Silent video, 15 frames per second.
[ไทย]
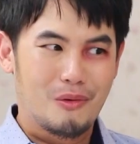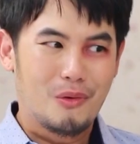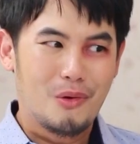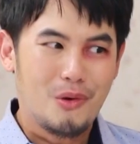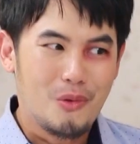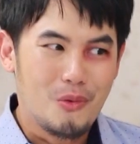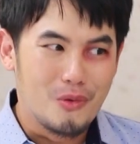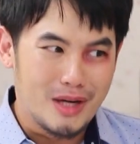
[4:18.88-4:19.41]
คุ
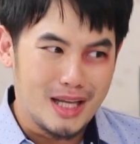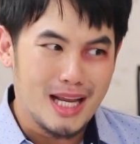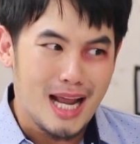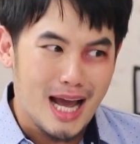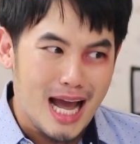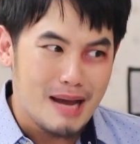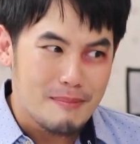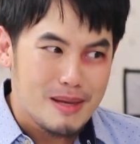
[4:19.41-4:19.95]
ณหนูเนี่ย
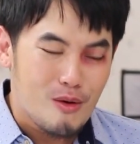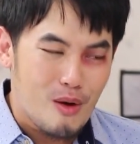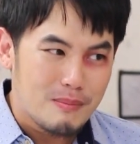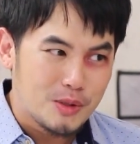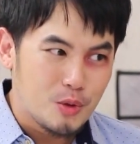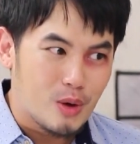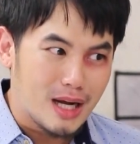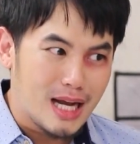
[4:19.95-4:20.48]
นะคะมีความ
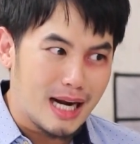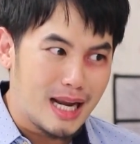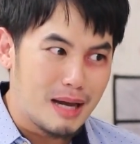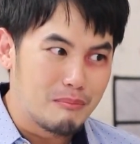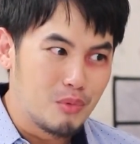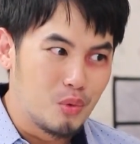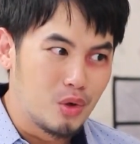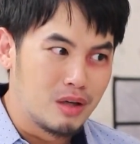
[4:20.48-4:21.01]
สุขกับการ
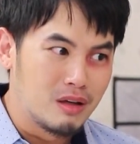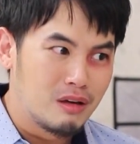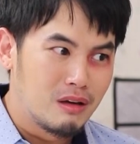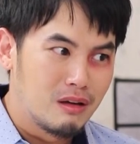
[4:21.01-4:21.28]
ทำบุญ